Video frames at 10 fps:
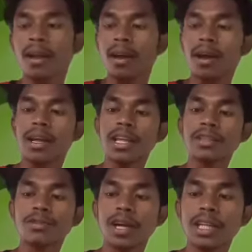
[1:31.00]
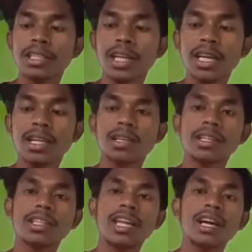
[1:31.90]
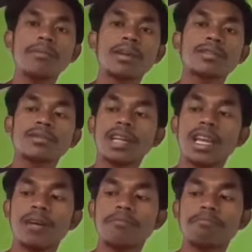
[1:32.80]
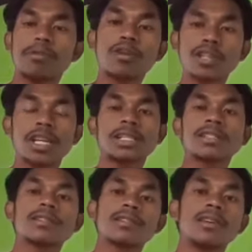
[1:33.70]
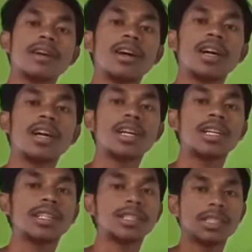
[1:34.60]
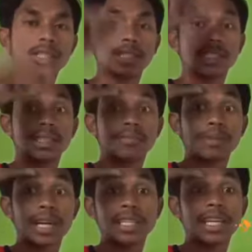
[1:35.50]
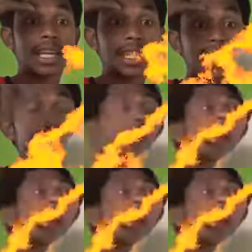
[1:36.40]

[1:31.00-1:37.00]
Nah, langsung aja kita masuk dalam proses uh, pengajarannya.